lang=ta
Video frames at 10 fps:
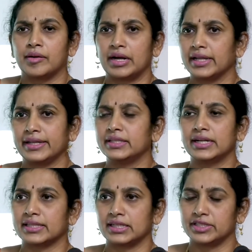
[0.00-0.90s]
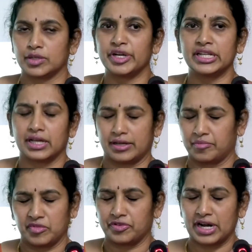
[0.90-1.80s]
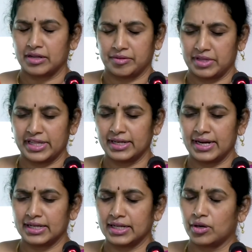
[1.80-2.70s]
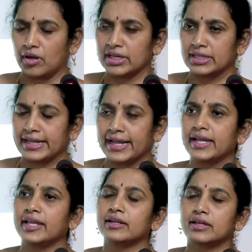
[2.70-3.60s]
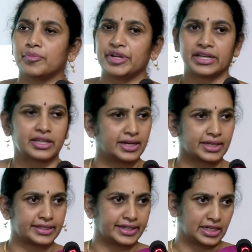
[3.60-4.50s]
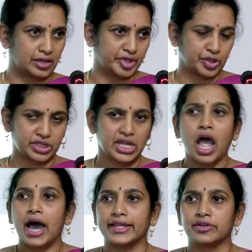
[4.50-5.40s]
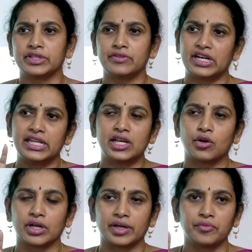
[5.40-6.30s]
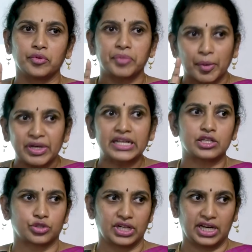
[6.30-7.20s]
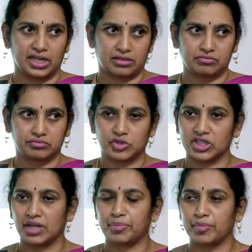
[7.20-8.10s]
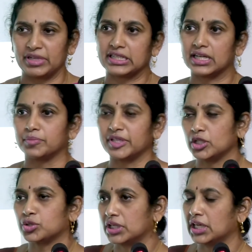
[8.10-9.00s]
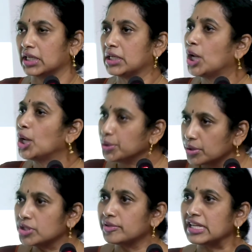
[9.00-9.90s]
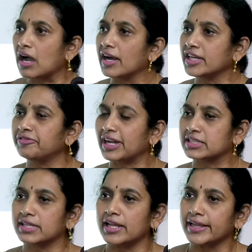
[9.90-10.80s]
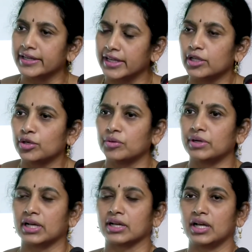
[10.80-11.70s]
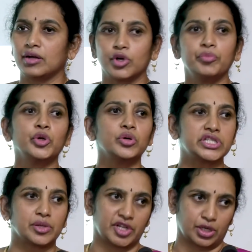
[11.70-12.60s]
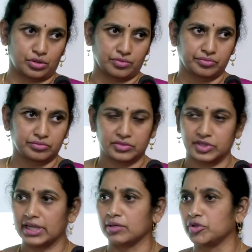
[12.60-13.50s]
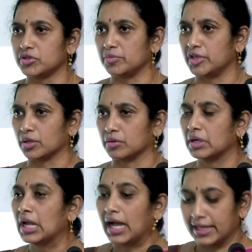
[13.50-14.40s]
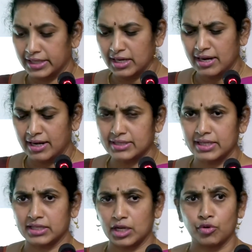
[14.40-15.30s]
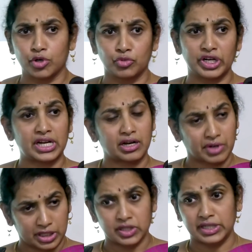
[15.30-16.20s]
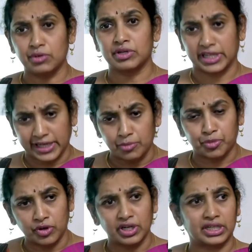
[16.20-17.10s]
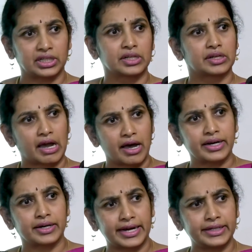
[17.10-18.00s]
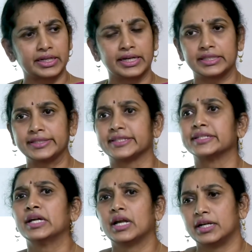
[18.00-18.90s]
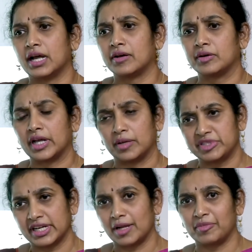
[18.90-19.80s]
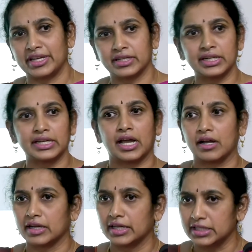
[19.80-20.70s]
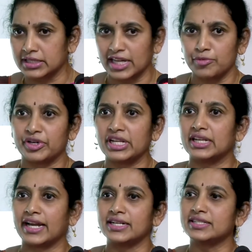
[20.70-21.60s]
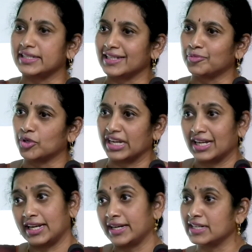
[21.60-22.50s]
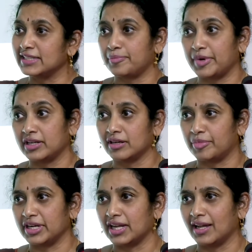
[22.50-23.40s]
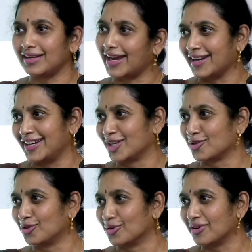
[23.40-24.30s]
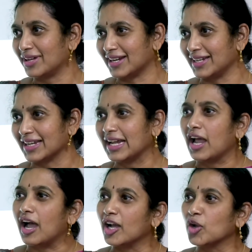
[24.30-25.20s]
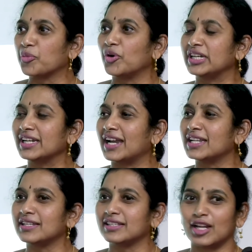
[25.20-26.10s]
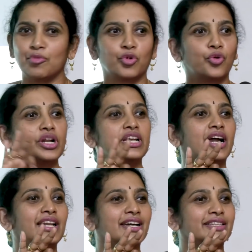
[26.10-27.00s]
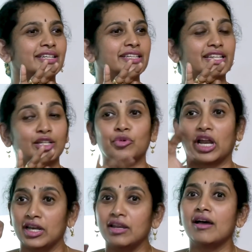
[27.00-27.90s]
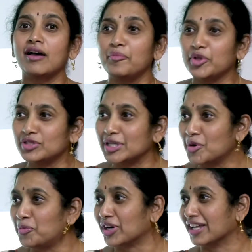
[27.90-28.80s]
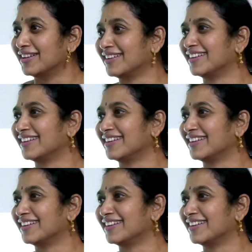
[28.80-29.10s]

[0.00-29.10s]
ஆனால் எந்த இடத்துல ஜெர்மனியில் நெதர்லாண்டில் ஹாலண்டில் எங்கே இருக்குது அப்படிங்கிறது எனக்கு தெரியல பிகாஸ் அதை வந்து வெளியில் அவங்க பப்ளிக்காக சொல்லலை முதல்ல பப்ளிக்காக அதை பற்றி சொல்லலை யூஸ்வலி ஆர்டிஃபேக்ட்ஸ் எல்லாம் எங்கே இருக்கும்னாக்கா ஒரு மியூசியமில் இருக்கும் ரைட் மியூசியமில் இருக்கும் அதனால நான் என்ன செய்தேன்னா ஒரு முறை நான் அதுக்குன்னே ஒரு டிக்கெட் போட்டுட்டு காரை ரெண்ட்டுக்கு எடுத்துக்கிட்டு நான் ஆம்ஸ்டர்டேமில் இறங்கி அங்கேருந்து ட்ரைவ் பண்ணி லைடன் சிட்டிக்கு போனேன் ஏன்னா லைடன் சிப்பேடு அப்படின்னா லைடனில் இருக்கணும் ரைட் அங்கே போயிட்டு நான் என்ன செய்தேன்னா மூணு நாள் அங்கே தங்கியிருந்து எல்லா மியூசியமும் போனேன்